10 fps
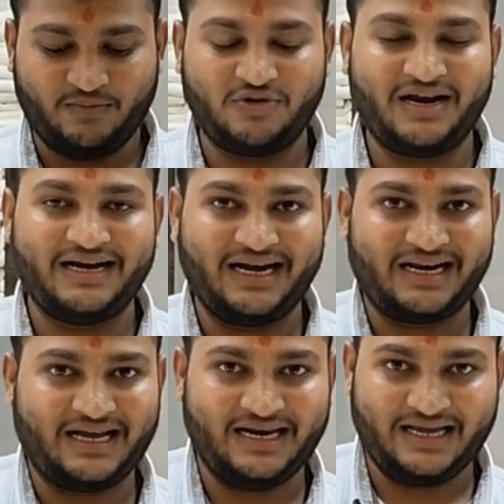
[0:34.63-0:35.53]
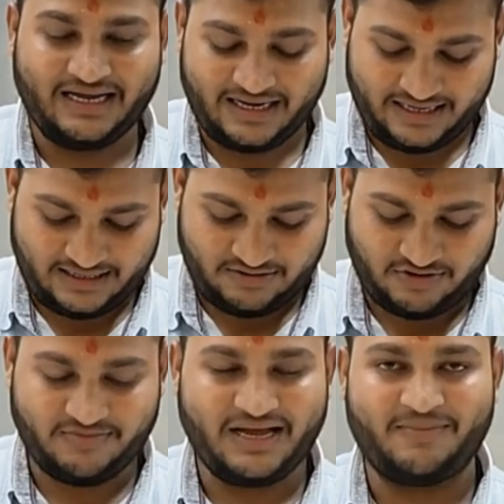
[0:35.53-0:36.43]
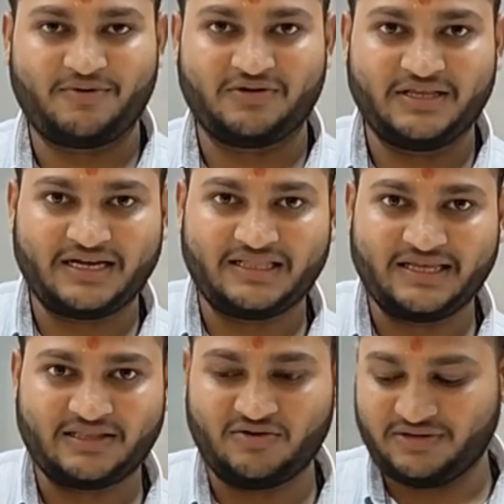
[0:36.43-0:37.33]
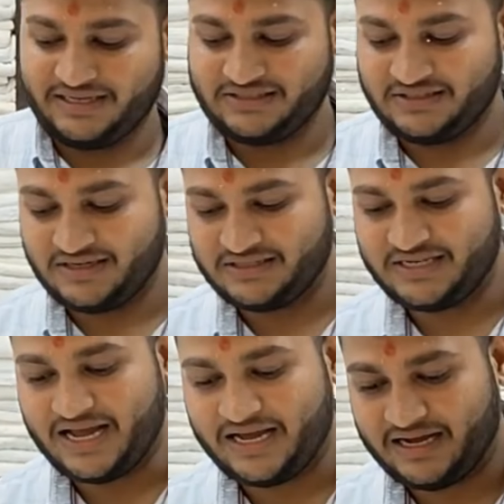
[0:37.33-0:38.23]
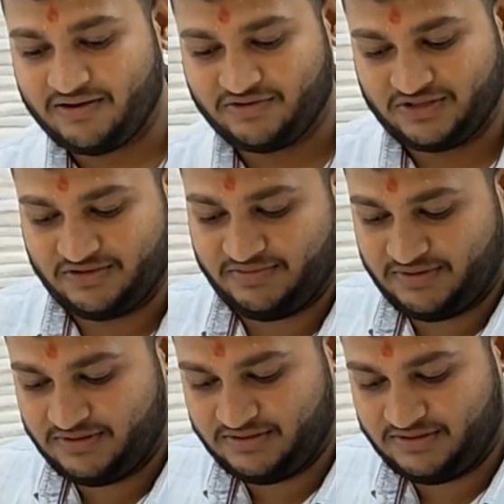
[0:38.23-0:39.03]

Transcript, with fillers: पूरा नेट का लहंगा है तो मैं आपको दिखा देता हूँ किस तरह से आएगा वो सब